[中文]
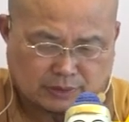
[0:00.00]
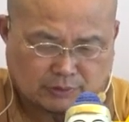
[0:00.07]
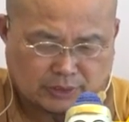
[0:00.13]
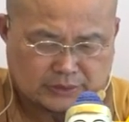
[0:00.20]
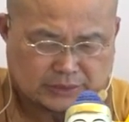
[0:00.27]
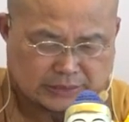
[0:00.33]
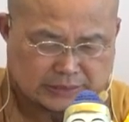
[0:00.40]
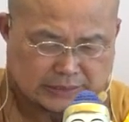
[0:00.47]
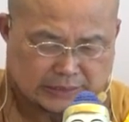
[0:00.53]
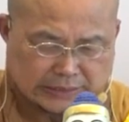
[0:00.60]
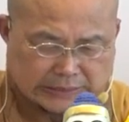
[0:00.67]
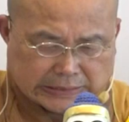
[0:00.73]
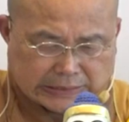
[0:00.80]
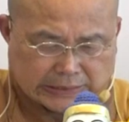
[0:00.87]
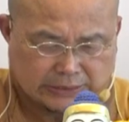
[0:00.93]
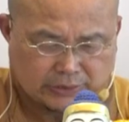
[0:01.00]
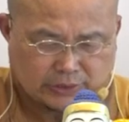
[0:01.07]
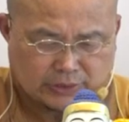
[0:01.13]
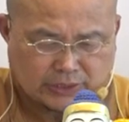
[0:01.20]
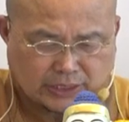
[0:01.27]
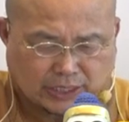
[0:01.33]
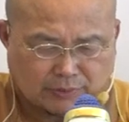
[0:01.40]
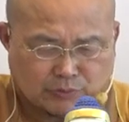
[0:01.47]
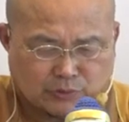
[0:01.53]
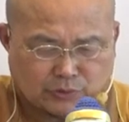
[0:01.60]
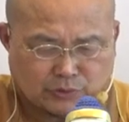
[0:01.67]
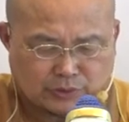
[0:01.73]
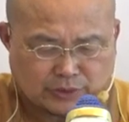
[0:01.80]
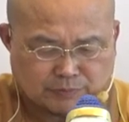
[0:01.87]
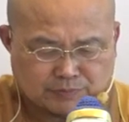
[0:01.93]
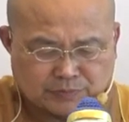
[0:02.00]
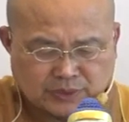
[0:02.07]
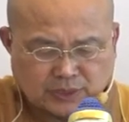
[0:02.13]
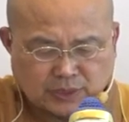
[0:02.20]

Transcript: 王舍城也有一个阿摩罗耶，